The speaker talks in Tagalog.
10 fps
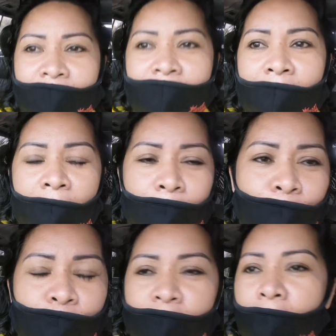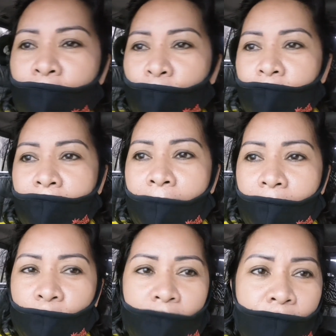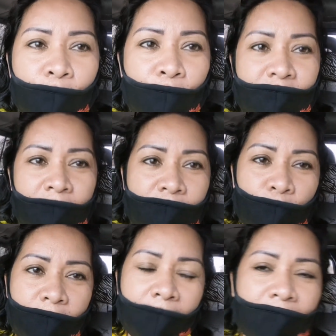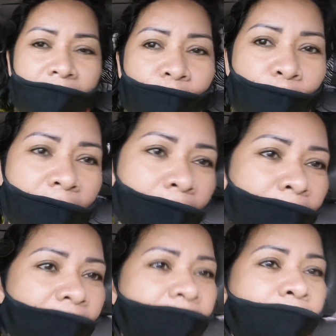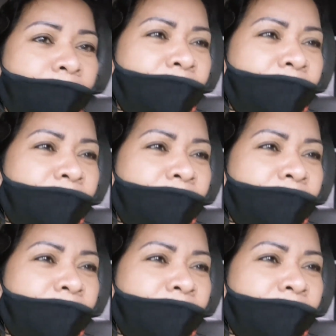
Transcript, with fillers: tapos ngayon dadalaw tayo yung schedule natin ngayon mga bay